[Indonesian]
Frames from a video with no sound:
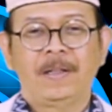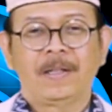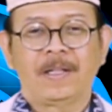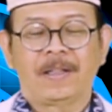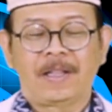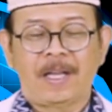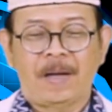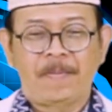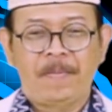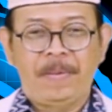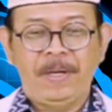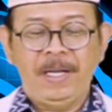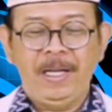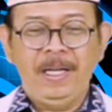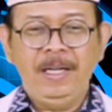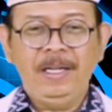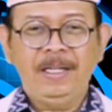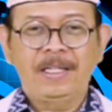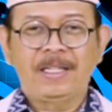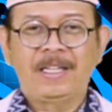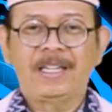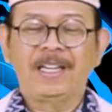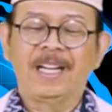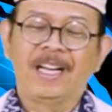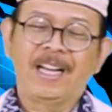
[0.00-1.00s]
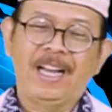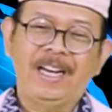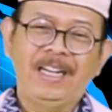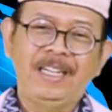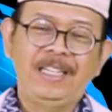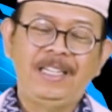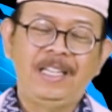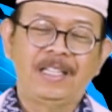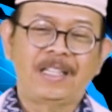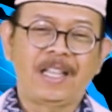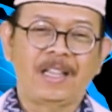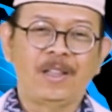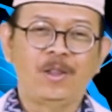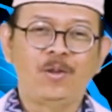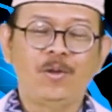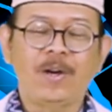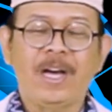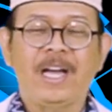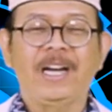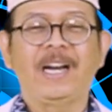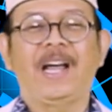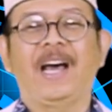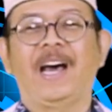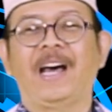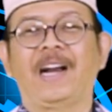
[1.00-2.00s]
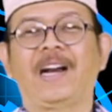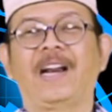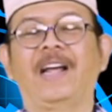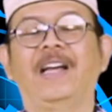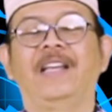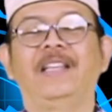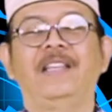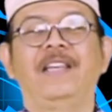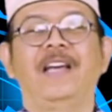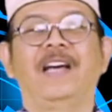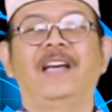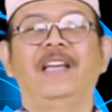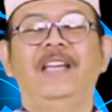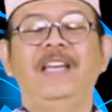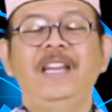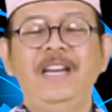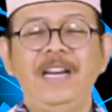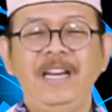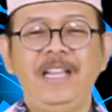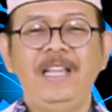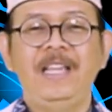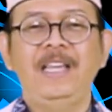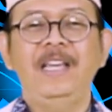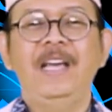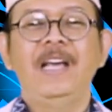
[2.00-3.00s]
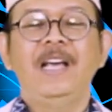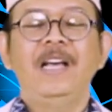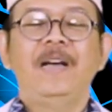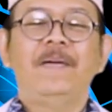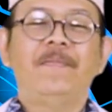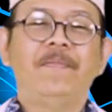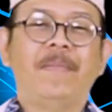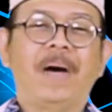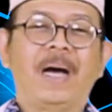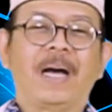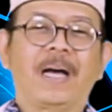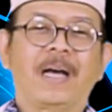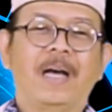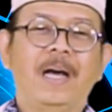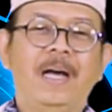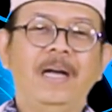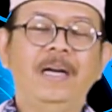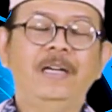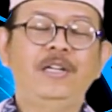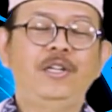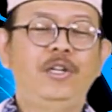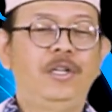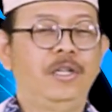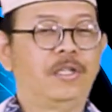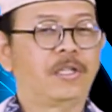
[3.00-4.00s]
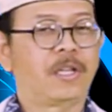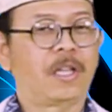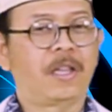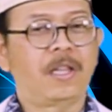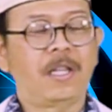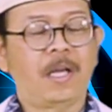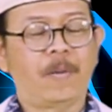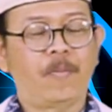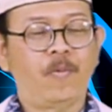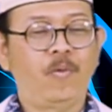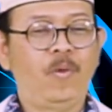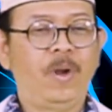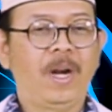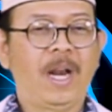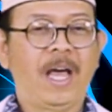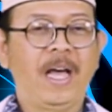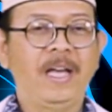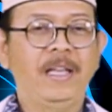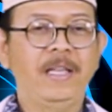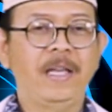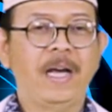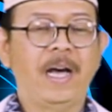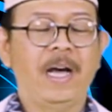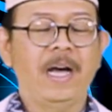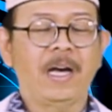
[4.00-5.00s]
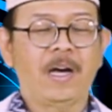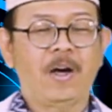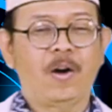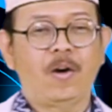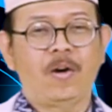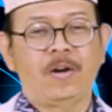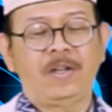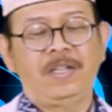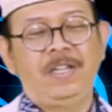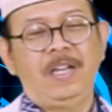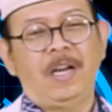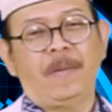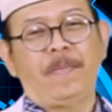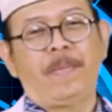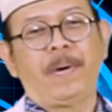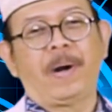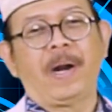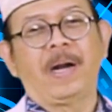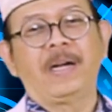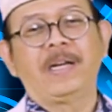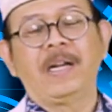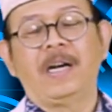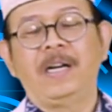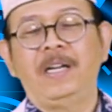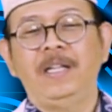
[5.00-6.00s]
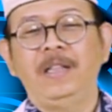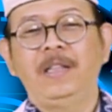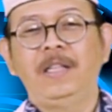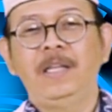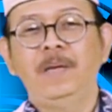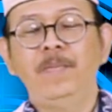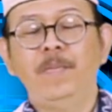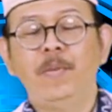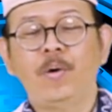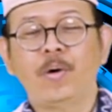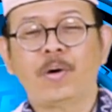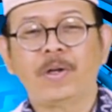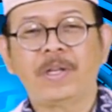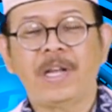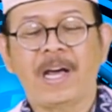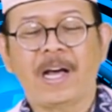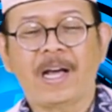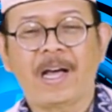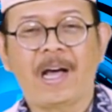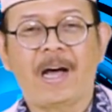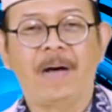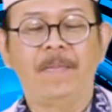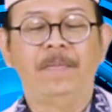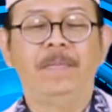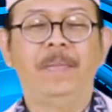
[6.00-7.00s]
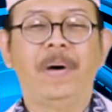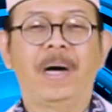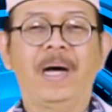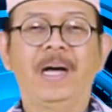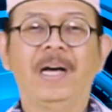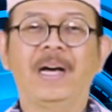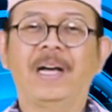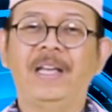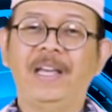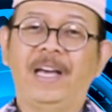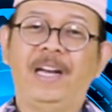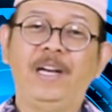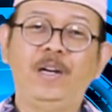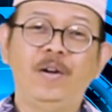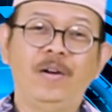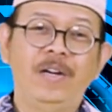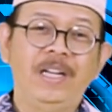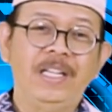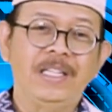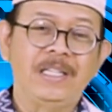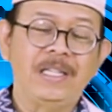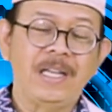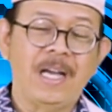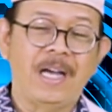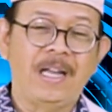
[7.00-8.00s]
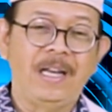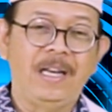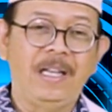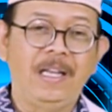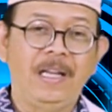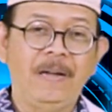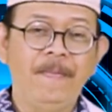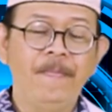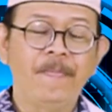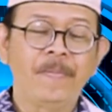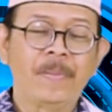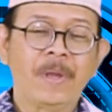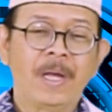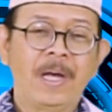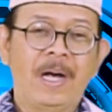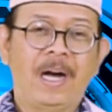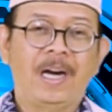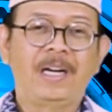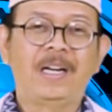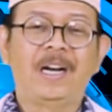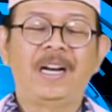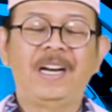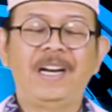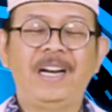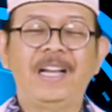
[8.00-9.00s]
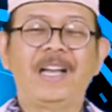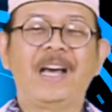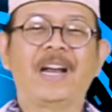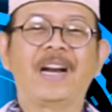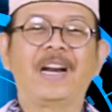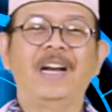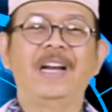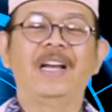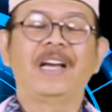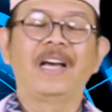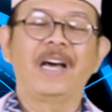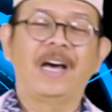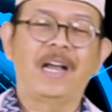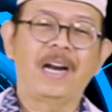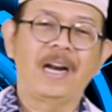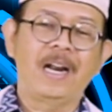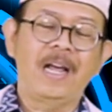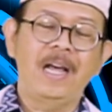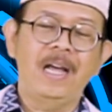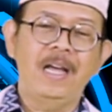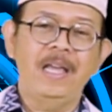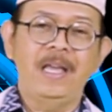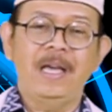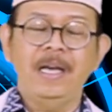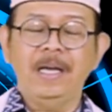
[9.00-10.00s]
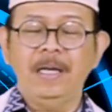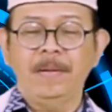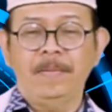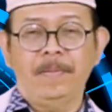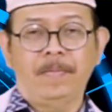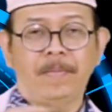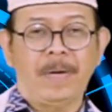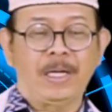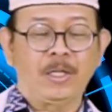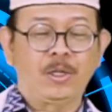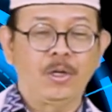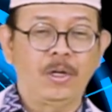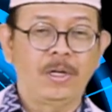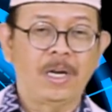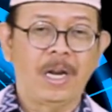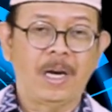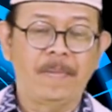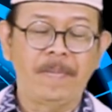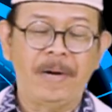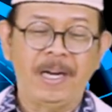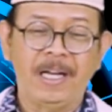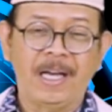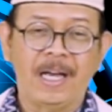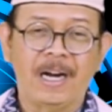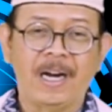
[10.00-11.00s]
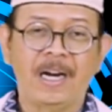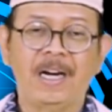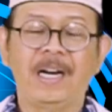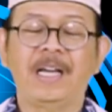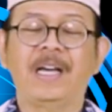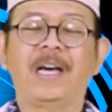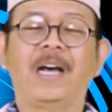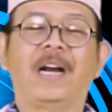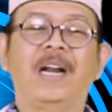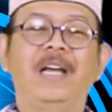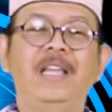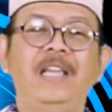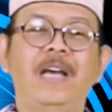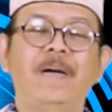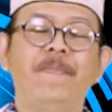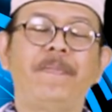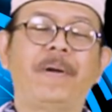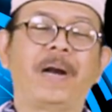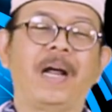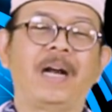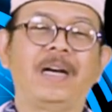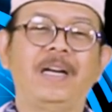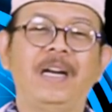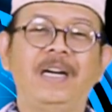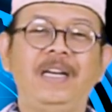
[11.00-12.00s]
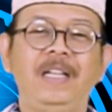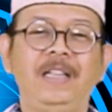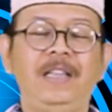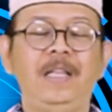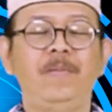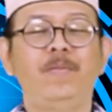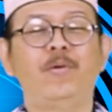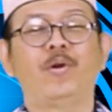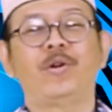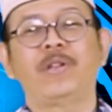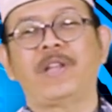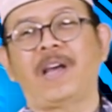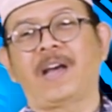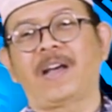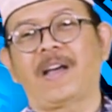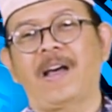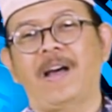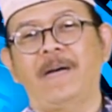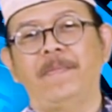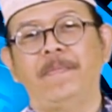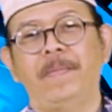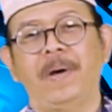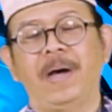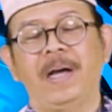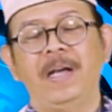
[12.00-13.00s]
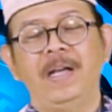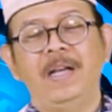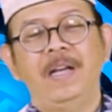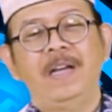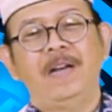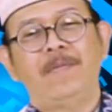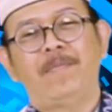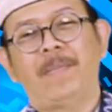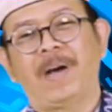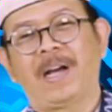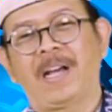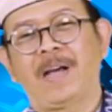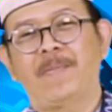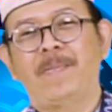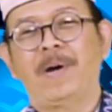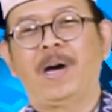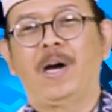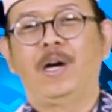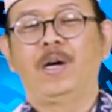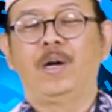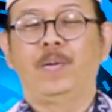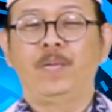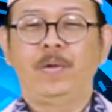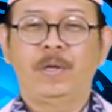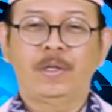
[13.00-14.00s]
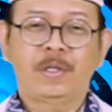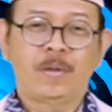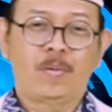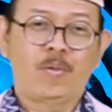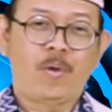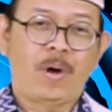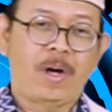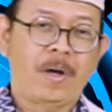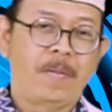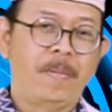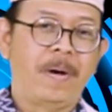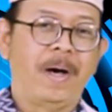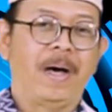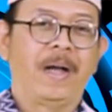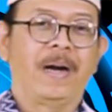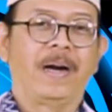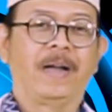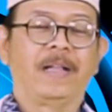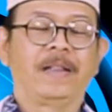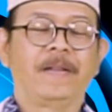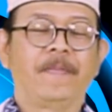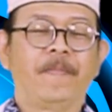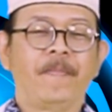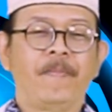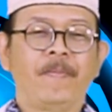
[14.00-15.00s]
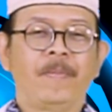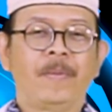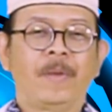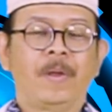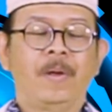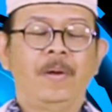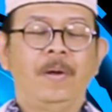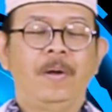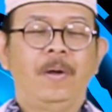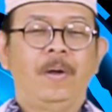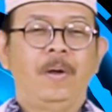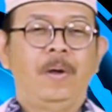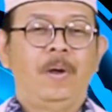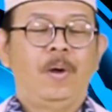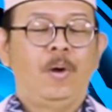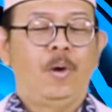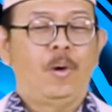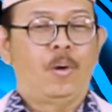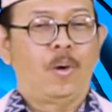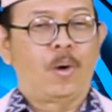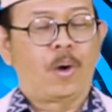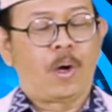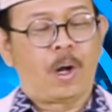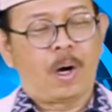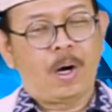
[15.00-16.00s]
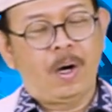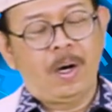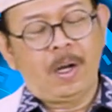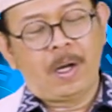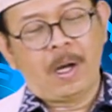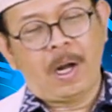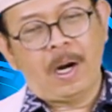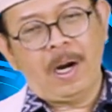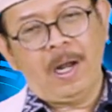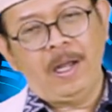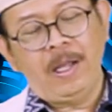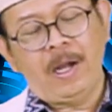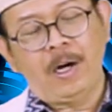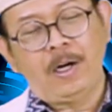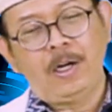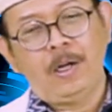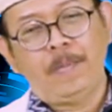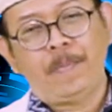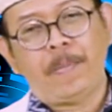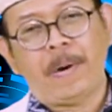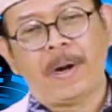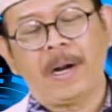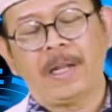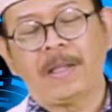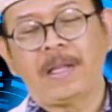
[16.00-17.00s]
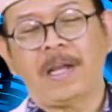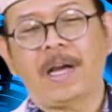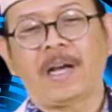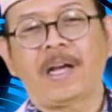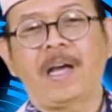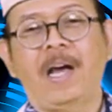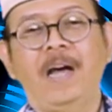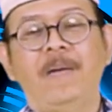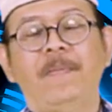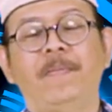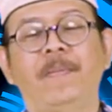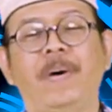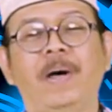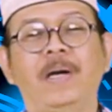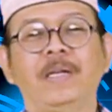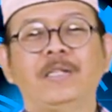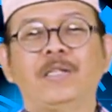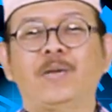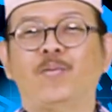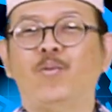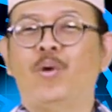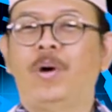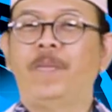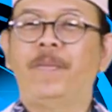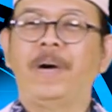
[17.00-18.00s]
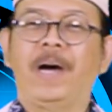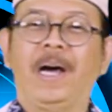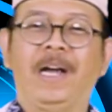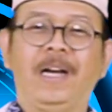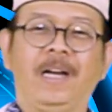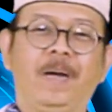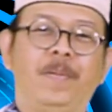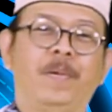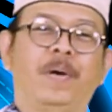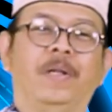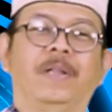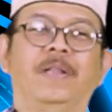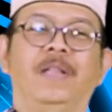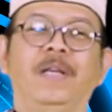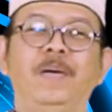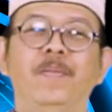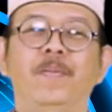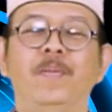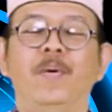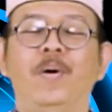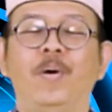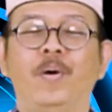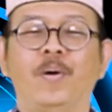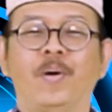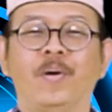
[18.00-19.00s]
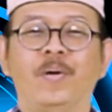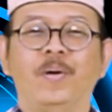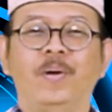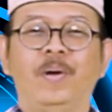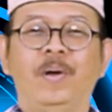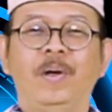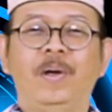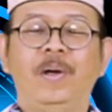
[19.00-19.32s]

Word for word: Tetapi dengan ditentukan arahnya ini, maka di setiap wilayah kalau dia berada di timurnya Ka'bah kayak Indonesia ini, adalah negara-negara ya masuk dalam negara-negara yang berada di timurnya Ka'bah maka menghadapnya semua ke barat. Negara-negara yang di baratnya Ka'bah semua menghadap ke timur.